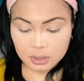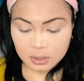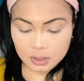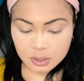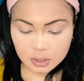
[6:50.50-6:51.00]

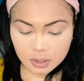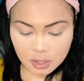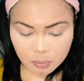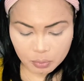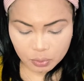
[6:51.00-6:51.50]
And then,
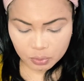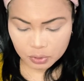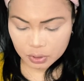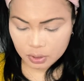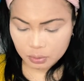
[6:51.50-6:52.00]

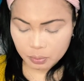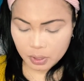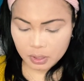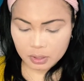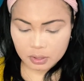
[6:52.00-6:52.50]
tapos, ano ba
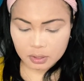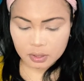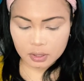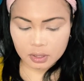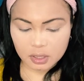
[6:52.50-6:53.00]
yun?
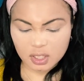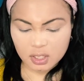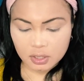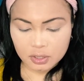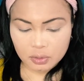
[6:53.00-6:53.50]

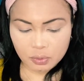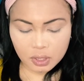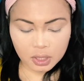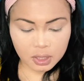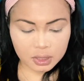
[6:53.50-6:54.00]
So,
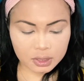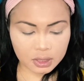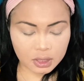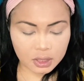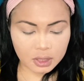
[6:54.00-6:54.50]
wala
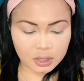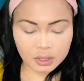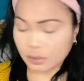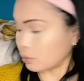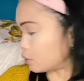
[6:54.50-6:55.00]
kasing,
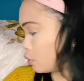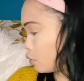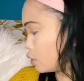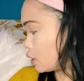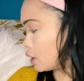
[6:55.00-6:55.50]
ano,
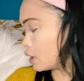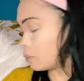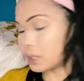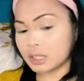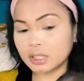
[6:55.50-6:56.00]

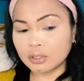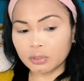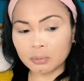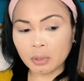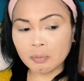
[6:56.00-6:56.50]
gagamitin
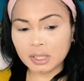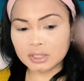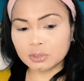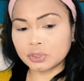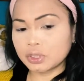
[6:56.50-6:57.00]
ko.
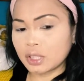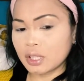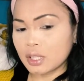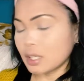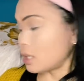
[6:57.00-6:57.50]
I-mix ko siya.
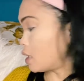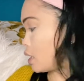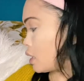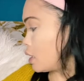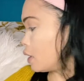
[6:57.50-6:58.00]

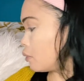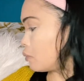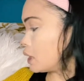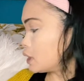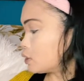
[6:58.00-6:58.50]

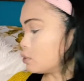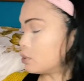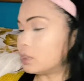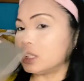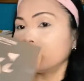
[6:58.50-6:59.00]
Mix ko
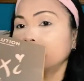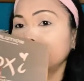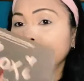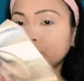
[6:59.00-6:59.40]
nito.